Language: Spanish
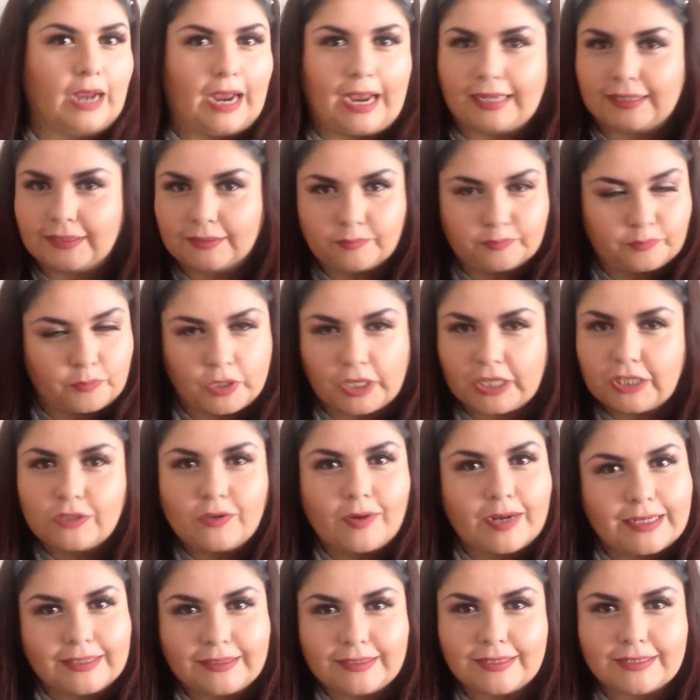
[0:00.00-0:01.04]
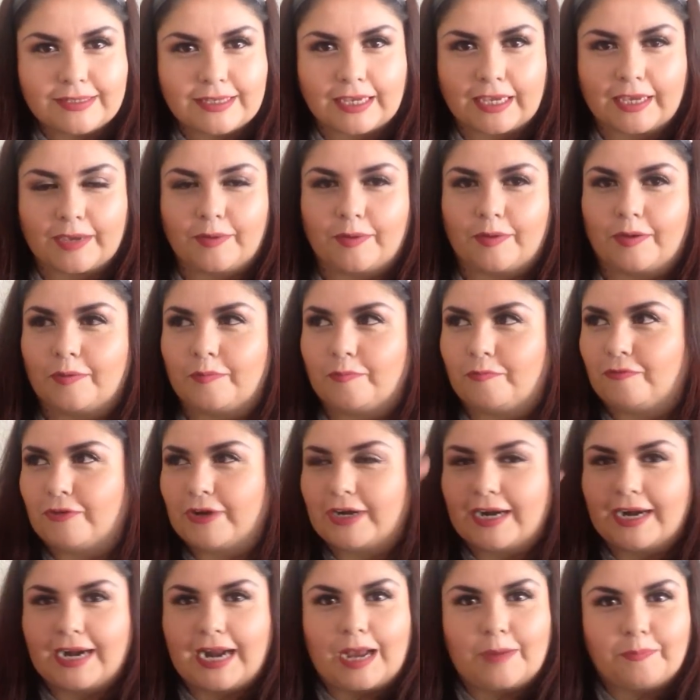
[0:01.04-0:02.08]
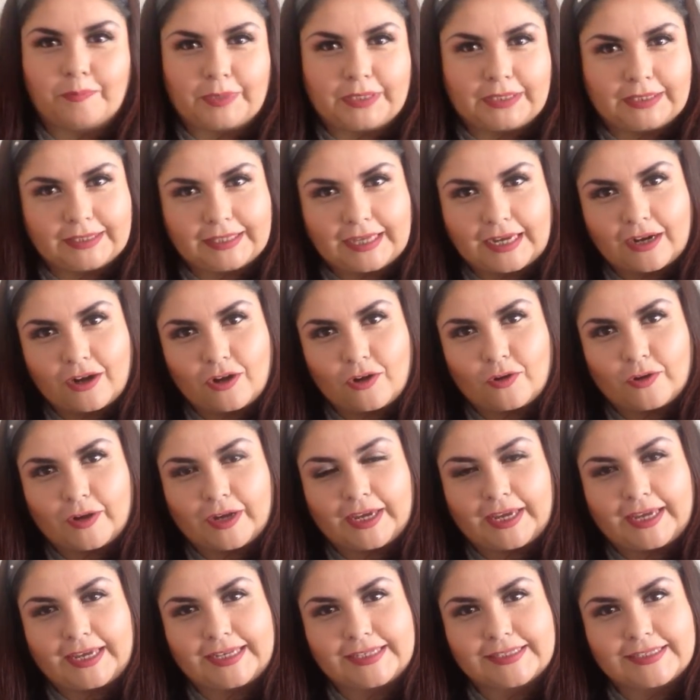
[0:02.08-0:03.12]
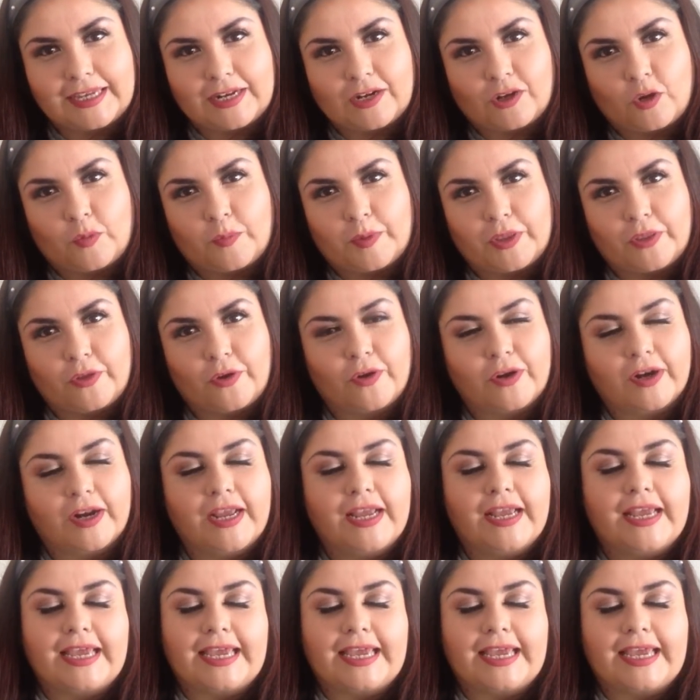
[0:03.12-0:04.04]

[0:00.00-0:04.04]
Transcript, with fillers: un poquito antes de que fueran a pintar lo que es el comedor